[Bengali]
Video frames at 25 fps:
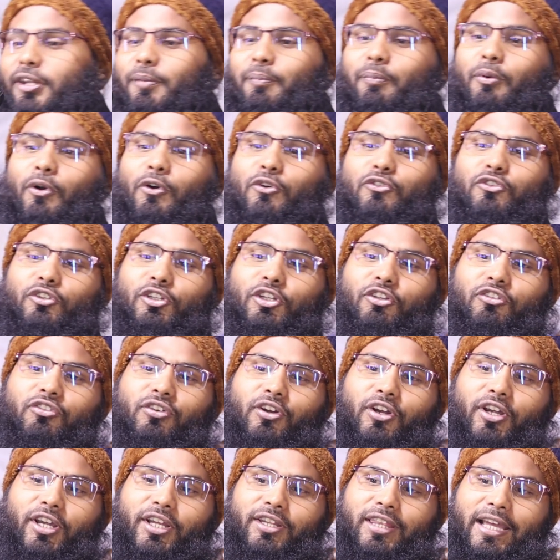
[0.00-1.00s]
যদি বউ যদি
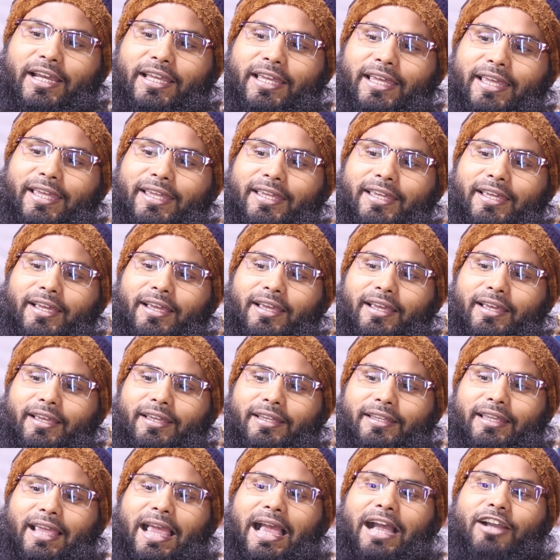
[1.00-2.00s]
সঙ্গে থাকে
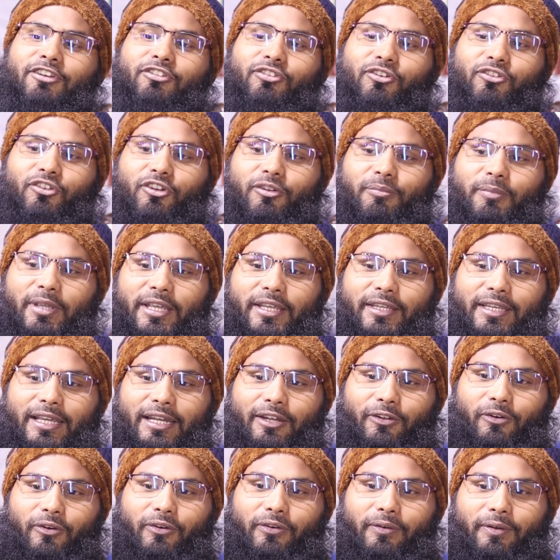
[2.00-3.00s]
একশো জন মেয়ে
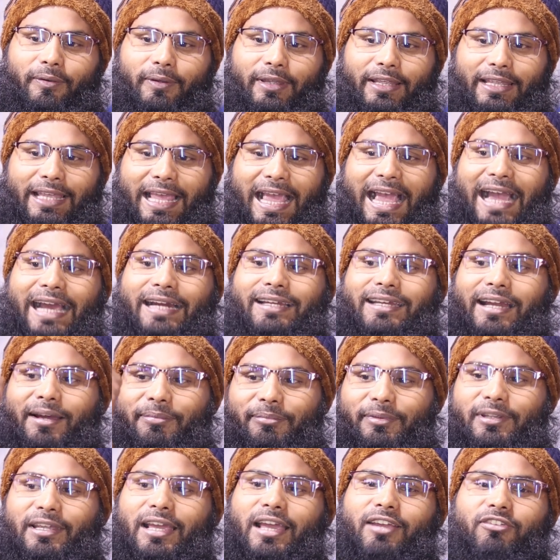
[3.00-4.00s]
কেন একটা
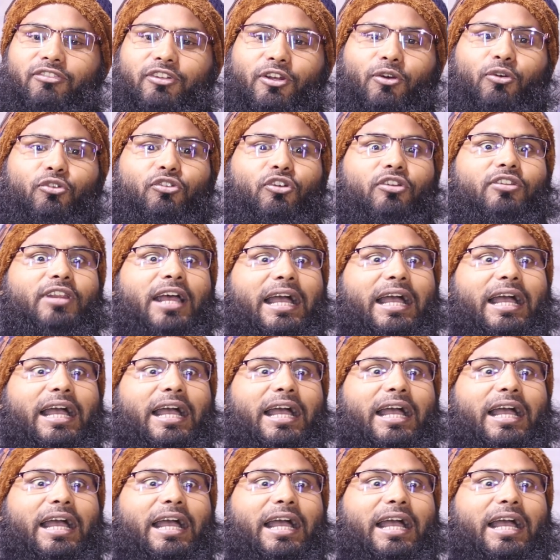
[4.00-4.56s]
মেয়ে আসলে হুজুর